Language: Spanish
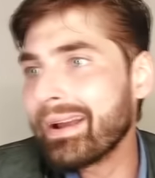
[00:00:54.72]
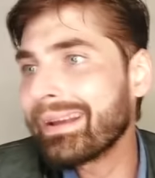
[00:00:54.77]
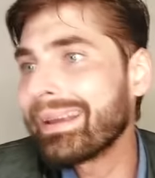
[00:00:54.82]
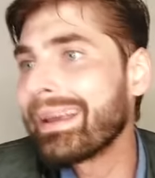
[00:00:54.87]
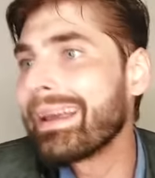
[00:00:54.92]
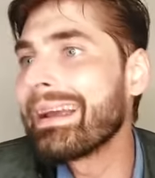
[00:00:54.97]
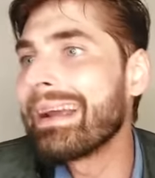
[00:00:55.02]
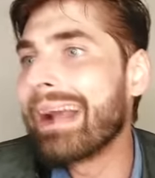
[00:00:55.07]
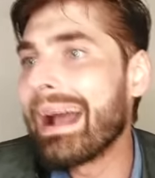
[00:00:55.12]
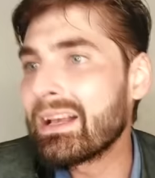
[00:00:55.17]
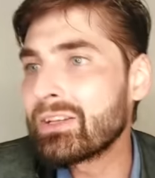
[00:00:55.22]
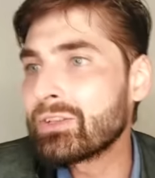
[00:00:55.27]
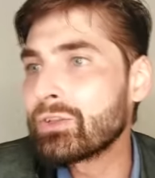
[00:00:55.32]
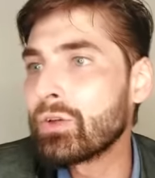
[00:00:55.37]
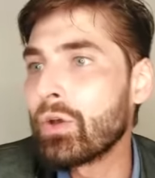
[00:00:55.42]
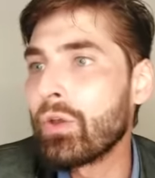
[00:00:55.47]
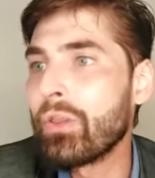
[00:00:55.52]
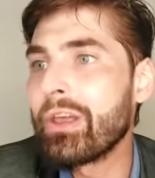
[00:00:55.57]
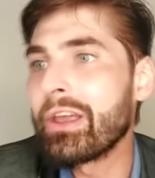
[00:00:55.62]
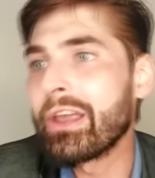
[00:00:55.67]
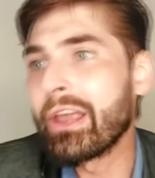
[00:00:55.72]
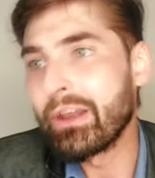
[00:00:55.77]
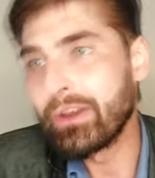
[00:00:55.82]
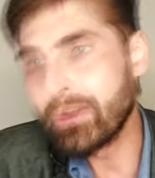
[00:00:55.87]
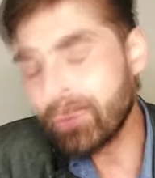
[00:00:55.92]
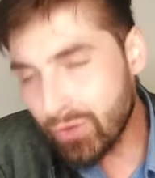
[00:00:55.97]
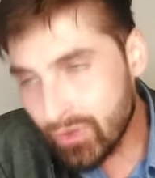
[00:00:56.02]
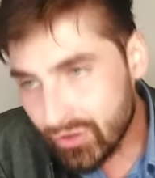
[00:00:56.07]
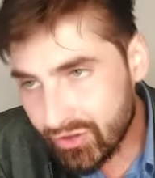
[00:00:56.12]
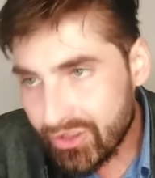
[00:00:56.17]
que en caso de que
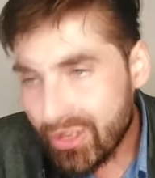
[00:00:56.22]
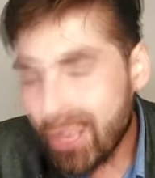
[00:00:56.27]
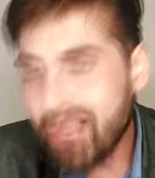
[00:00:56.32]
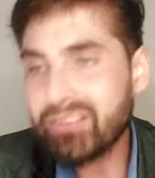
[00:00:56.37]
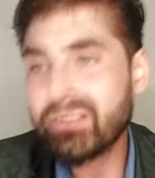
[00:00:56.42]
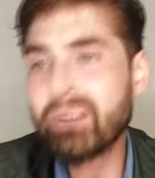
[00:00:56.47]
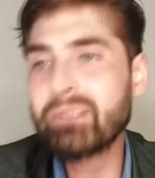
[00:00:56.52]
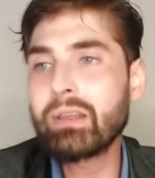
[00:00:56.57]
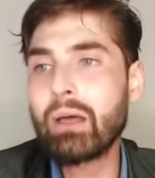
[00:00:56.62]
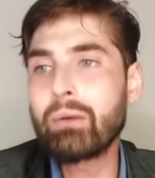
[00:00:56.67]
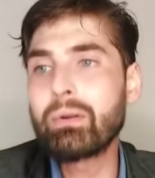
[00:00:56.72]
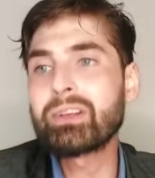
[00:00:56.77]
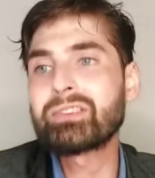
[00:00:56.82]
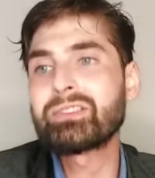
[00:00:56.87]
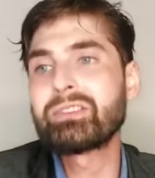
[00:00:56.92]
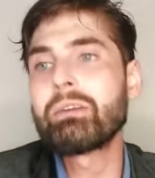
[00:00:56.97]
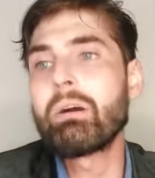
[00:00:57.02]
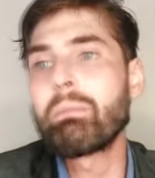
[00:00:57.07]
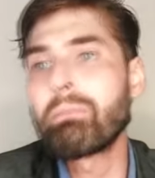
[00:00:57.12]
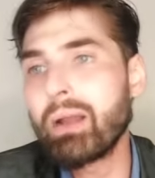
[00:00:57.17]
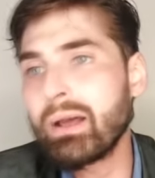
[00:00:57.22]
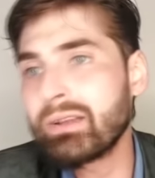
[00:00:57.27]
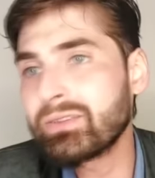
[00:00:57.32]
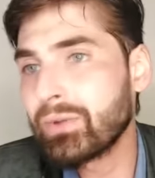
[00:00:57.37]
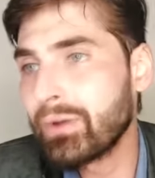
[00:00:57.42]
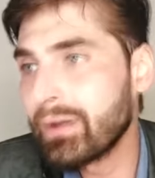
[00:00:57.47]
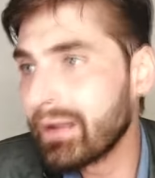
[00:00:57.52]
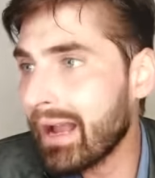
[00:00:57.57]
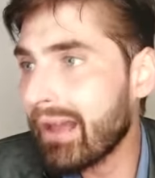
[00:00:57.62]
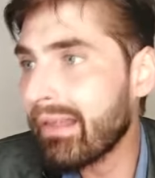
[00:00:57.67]
no se haya establecido plazo
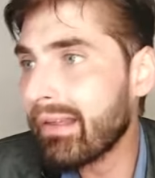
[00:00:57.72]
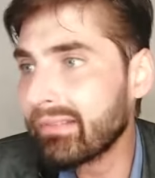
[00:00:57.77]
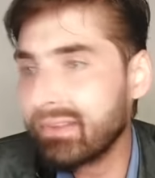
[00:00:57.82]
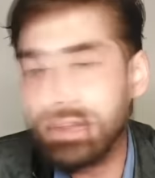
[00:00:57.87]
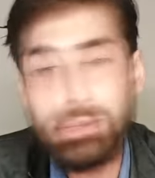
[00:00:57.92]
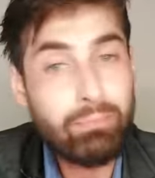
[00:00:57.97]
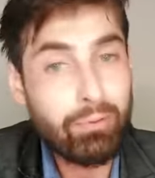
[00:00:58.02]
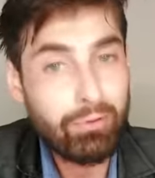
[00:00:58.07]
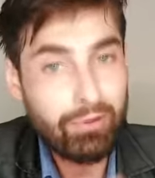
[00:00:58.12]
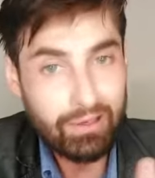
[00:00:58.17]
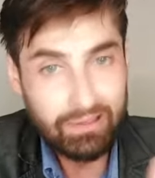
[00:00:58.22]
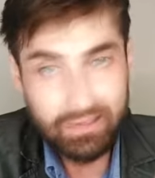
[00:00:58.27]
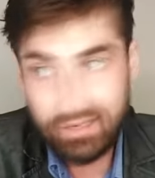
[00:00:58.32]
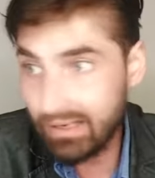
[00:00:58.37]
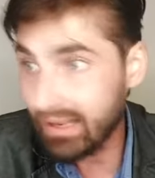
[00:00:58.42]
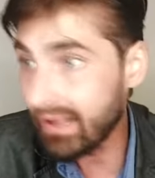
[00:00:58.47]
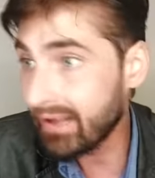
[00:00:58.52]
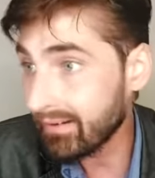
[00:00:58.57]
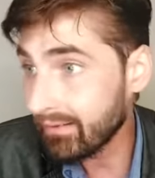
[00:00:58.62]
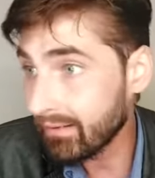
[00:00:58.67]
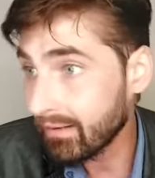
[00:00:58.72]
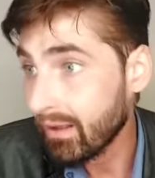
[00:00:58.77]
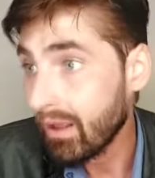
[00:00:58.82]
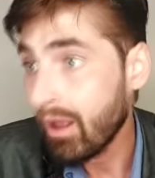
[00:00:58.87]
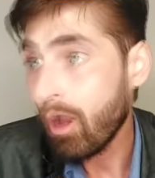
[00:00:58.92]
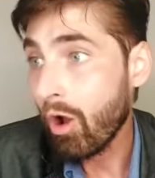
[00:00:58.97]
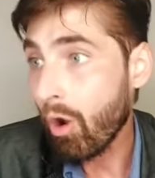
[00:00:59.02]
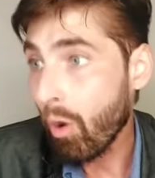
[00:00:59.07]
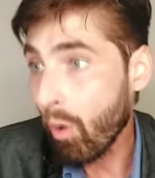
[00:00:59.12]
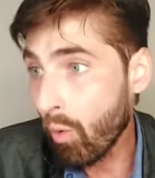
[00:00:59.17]
en cada tipo de alquiler,
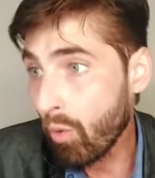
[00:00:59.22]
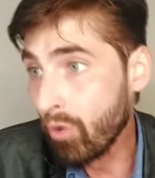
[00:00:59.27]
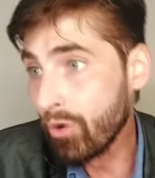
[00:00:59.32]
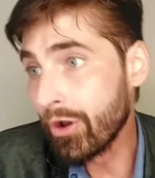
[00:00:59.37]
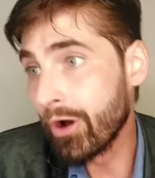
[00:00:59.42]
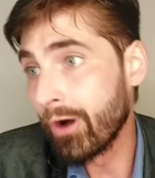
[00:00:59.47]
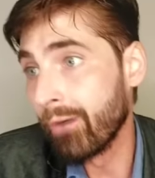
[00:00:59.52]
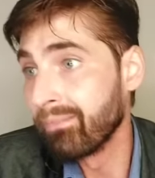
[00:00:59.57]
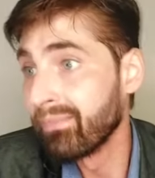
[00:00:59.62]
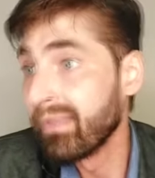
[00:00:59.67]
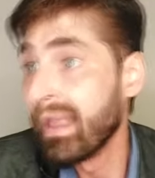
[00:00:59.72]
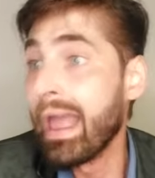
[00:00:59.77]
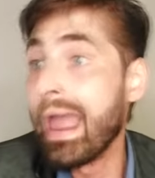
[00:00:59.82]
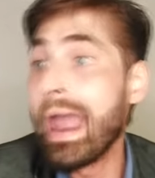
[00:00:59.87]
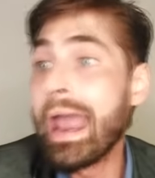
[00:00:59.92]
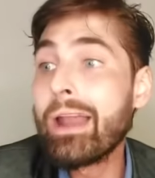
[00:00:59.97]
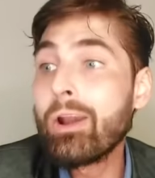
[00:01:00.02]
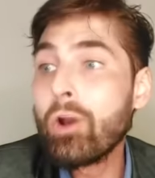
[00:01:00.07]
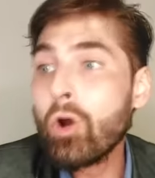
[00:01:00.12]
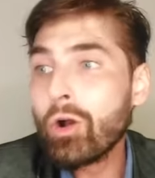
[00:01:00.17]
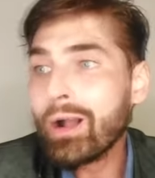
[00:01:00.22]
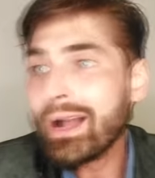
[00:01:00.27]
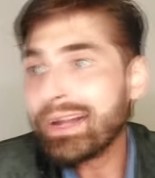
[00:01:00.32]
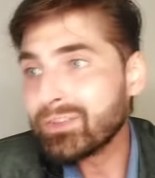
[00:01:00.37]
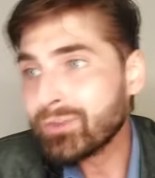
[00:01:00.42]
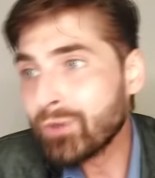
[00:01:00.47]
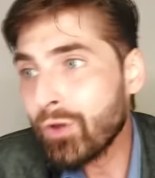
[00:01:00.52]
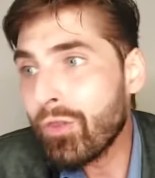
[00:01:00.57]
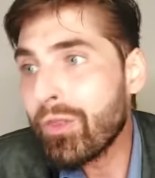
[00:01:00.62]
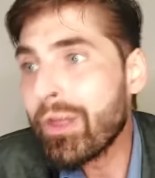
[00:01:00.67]
1. En los
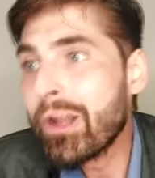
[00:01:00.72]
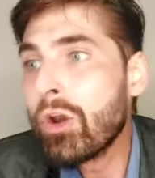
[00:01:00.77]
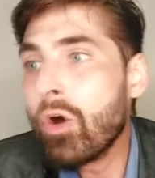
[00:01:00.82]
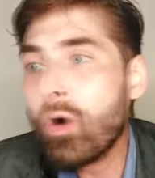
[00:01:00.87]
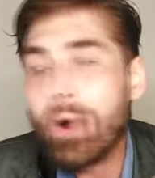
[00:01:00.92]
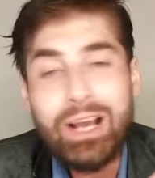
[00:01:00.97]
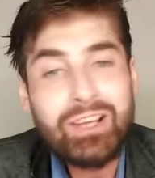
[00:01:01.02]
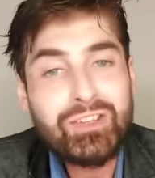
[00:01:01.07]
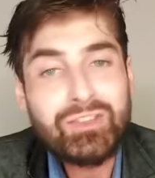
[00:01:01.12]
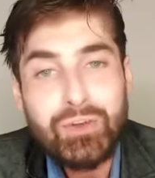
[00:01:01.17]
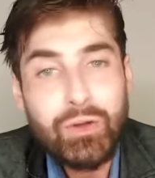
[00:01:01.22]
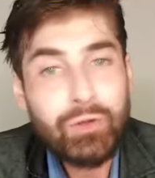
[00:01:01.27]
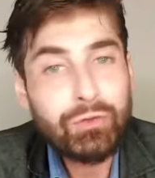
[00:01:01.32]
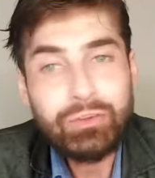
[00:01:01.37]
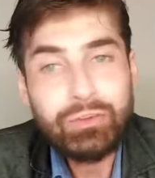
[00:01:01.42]
casos de locación